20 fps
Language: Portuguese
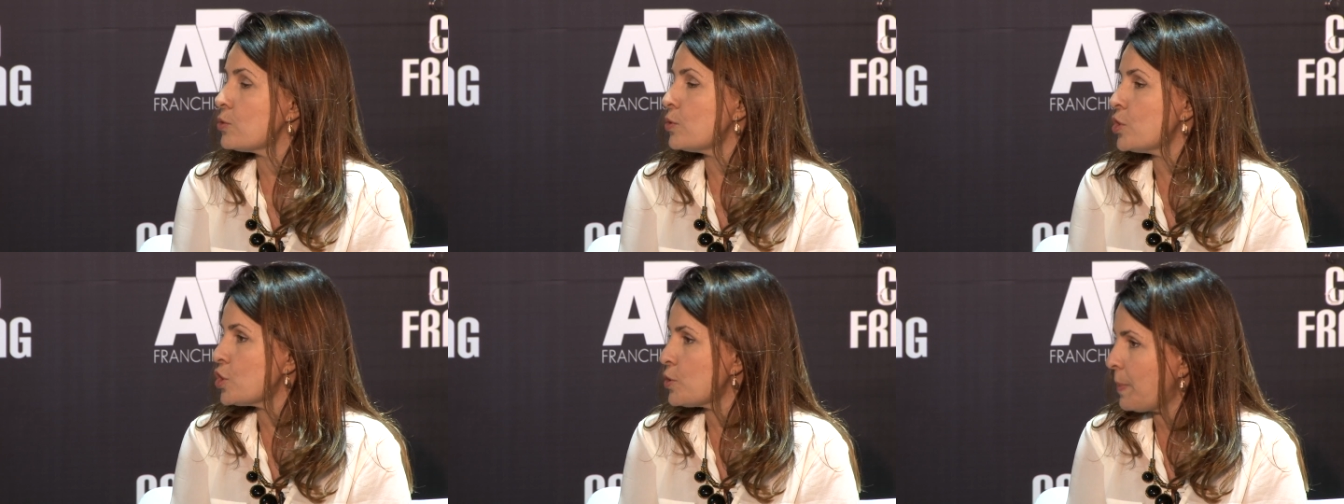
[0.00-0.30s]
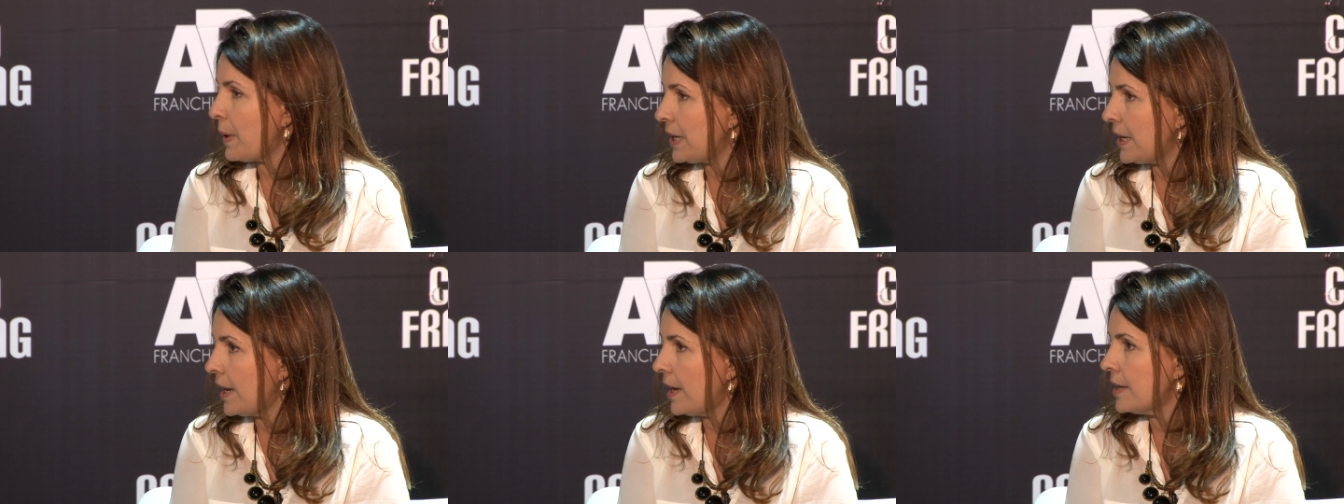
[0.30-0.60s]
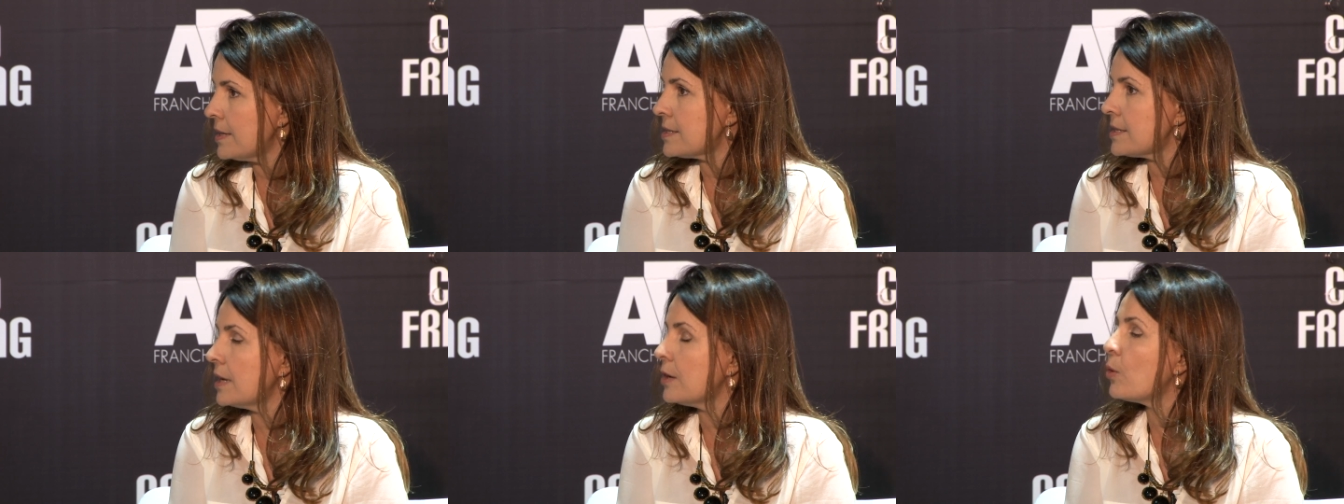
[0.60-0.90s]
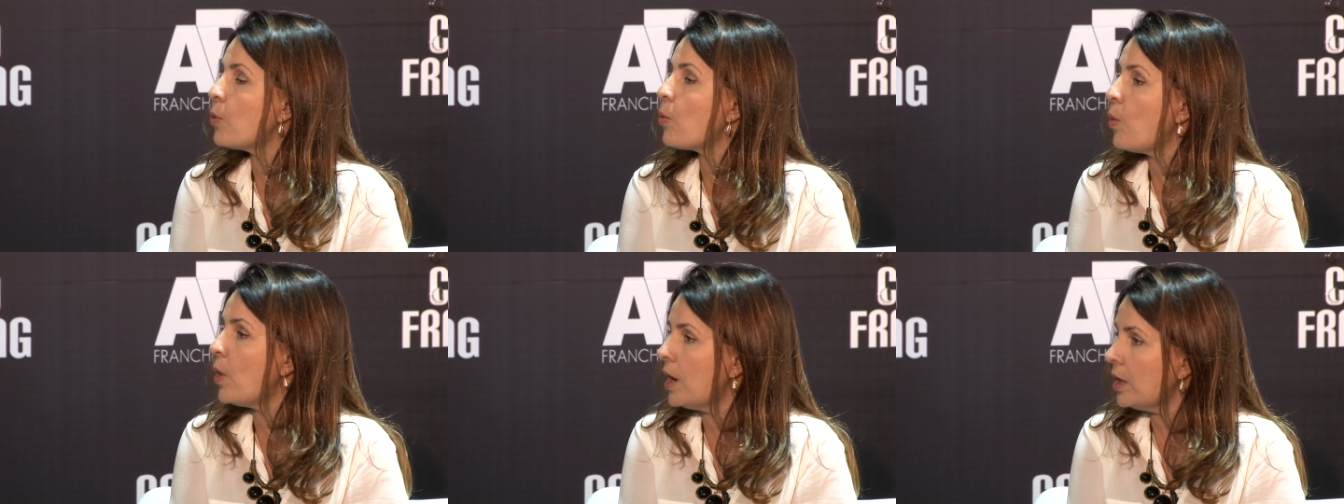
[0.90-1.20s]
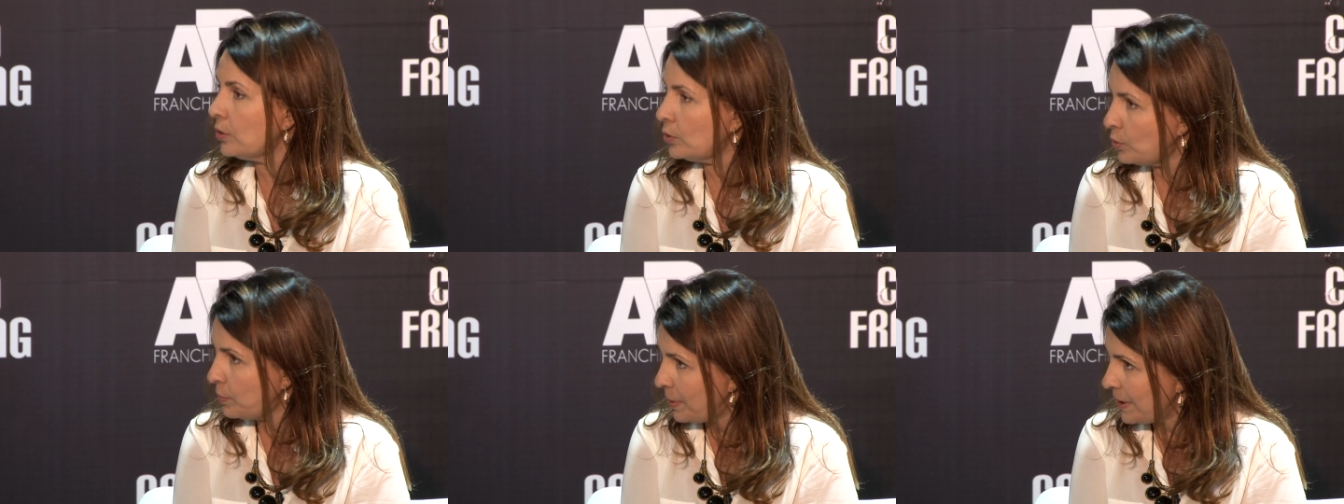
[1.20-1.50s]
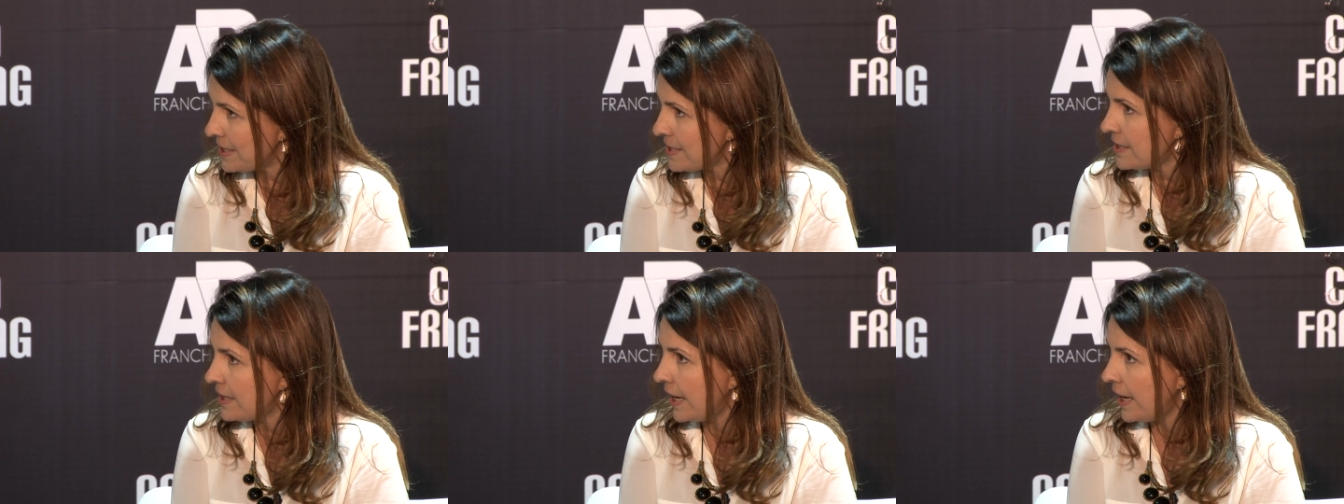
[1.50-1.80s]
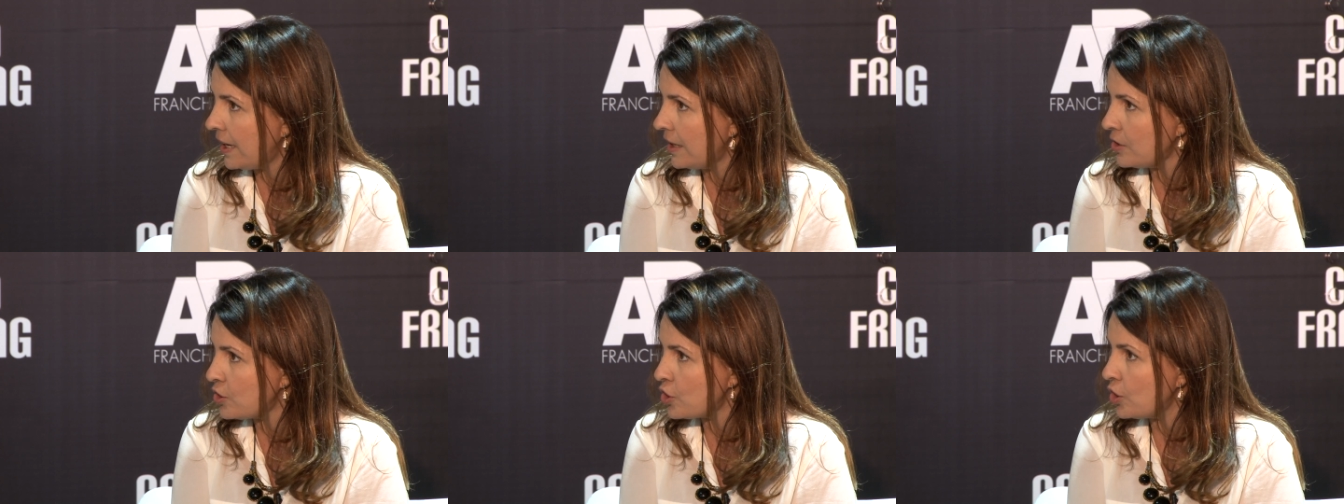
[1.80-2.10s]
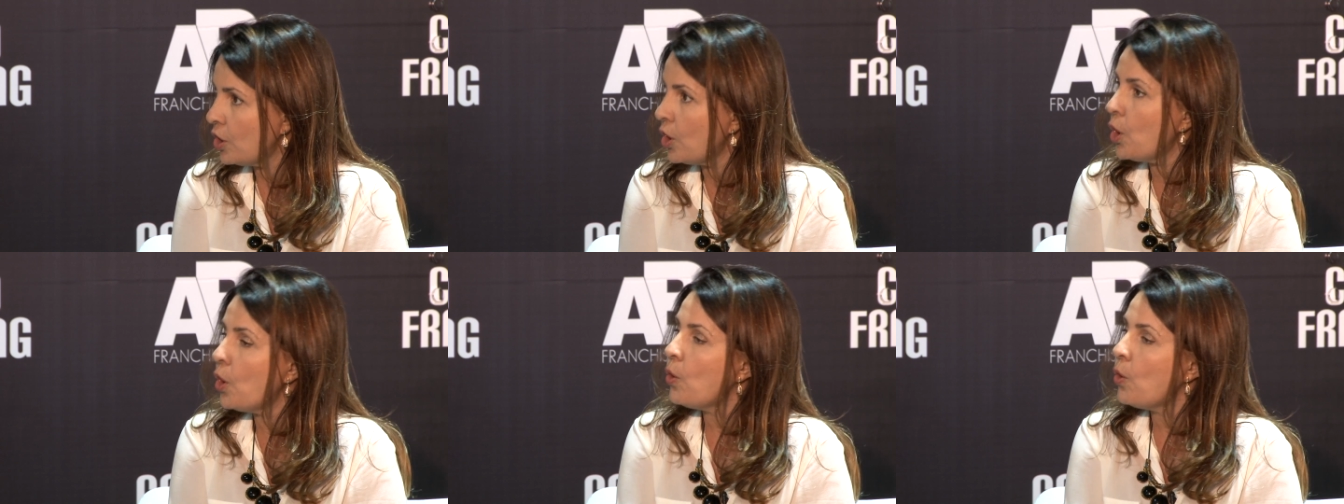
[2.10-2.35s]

sua experiência enquanto presidente,